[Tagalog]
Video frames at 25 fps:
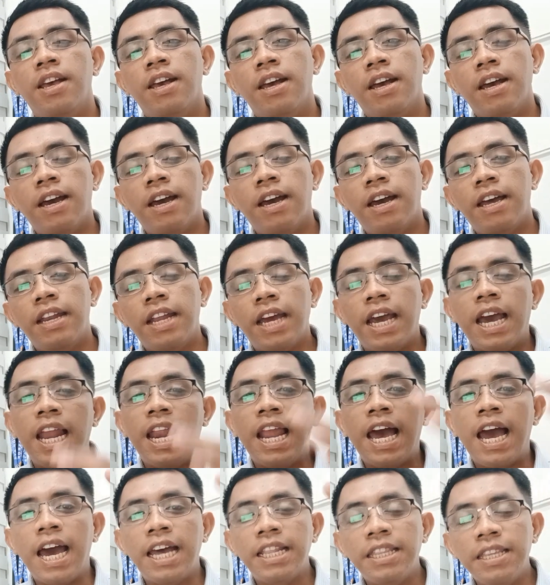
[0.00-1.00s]
Uh,
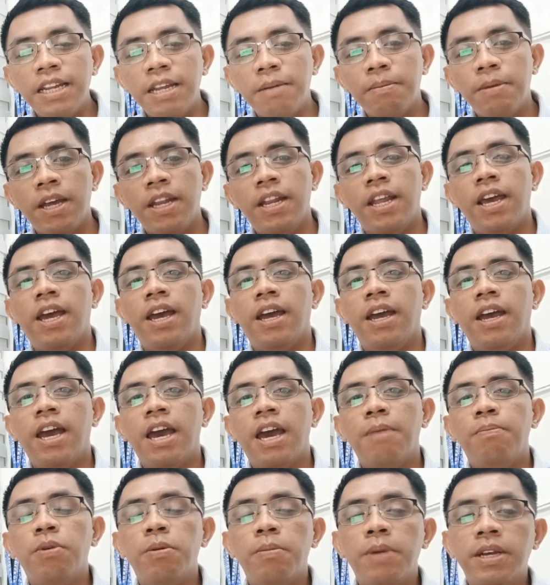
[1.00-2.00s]
nakalahati naman ang
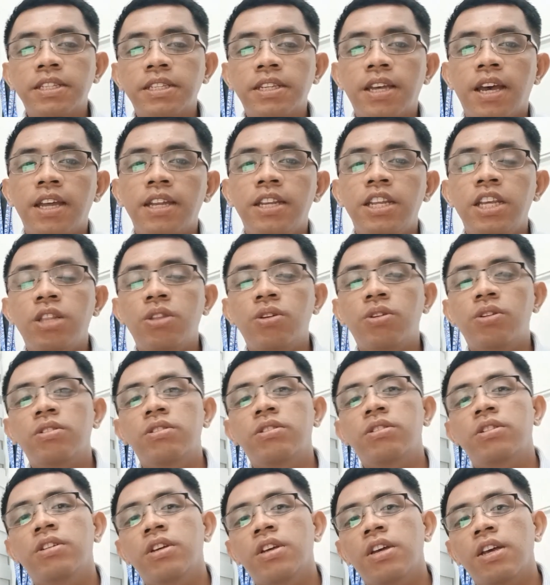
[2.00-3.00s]
uh, pumasa
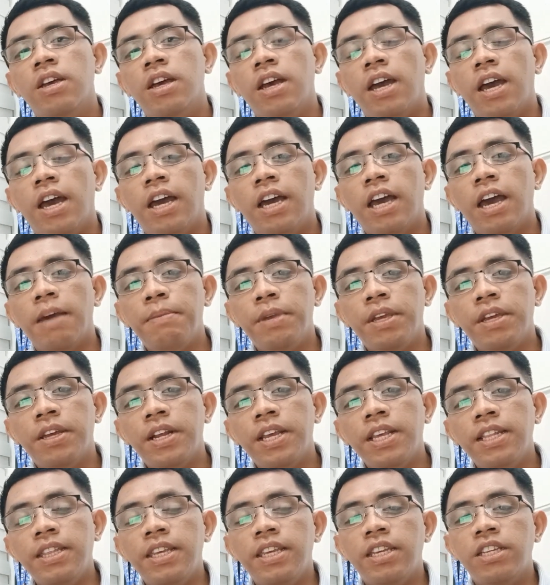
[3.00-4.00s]
dito. Ang aming
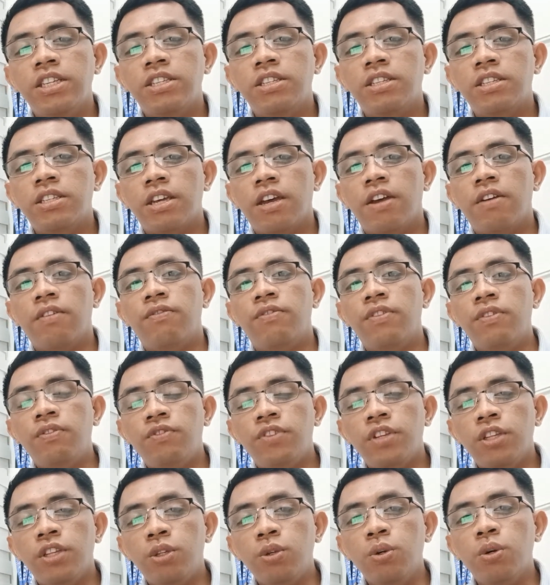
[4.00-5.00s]
rating is uh, ah,
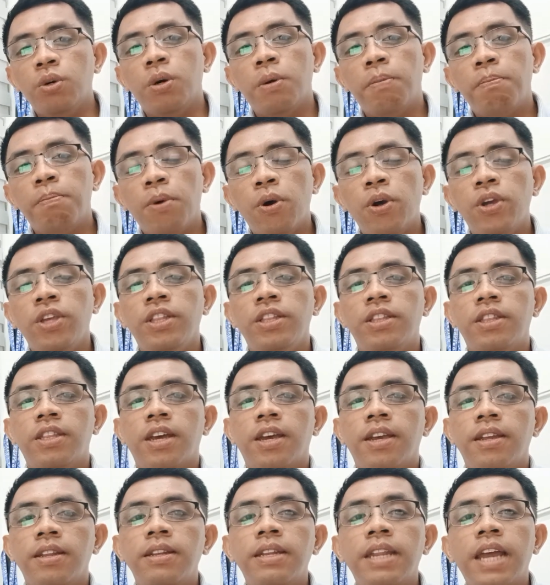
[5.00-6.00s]

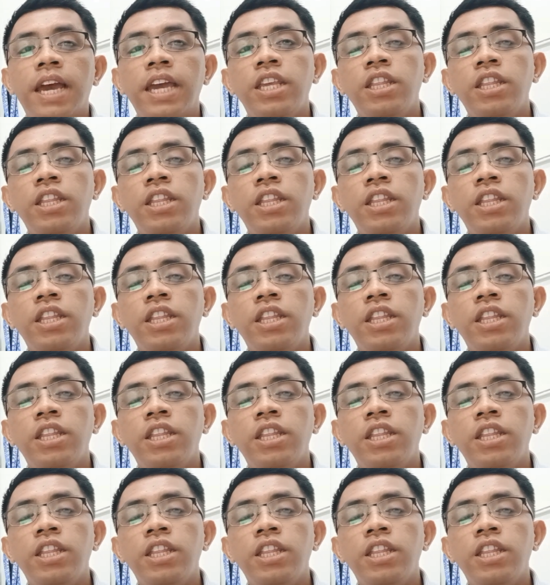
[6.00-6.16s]
52.94%.